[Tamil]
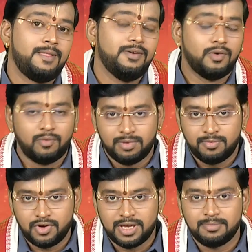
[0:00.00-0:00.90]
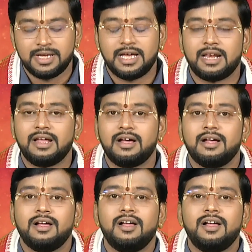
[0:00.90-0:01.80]
ரொம்ப முக்கியமாக யாரெல்லாம்
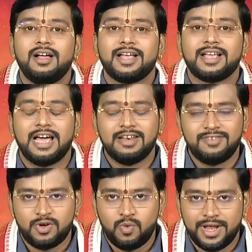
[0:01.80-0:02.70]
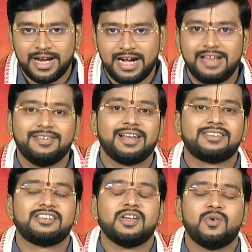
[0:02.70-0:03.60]
கல்விக்கூடங்களில் வேலை
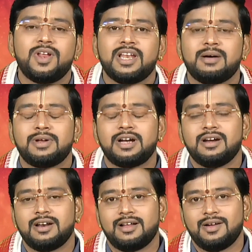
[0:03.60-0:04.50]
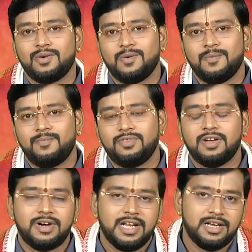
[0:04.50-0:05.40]
செய்யக்கூடிய நபர்கள் இருக்காங்களோ
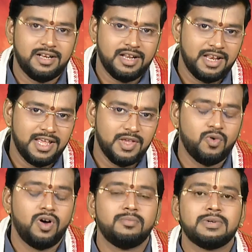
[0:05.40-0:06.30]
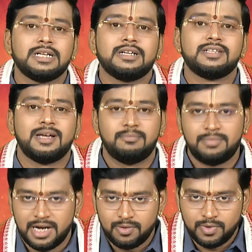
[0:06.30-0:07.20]
அவளுக்கெல்லாம் நல்ல யோகம் இருக்குது
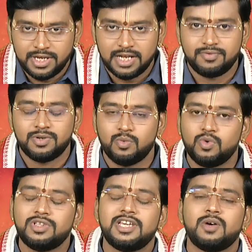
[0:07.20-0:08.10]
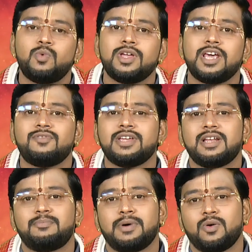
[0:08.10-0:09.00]
சம்பள உயர்வு ஊதிய உயர்வு
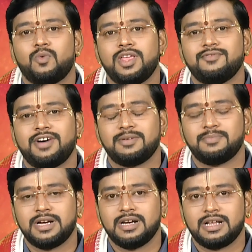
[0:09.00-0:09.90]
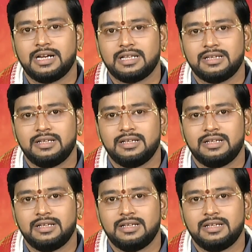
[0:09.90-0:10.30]
ஏற்படக்கூடிய வாய்ப்புகள் இருக்கிறது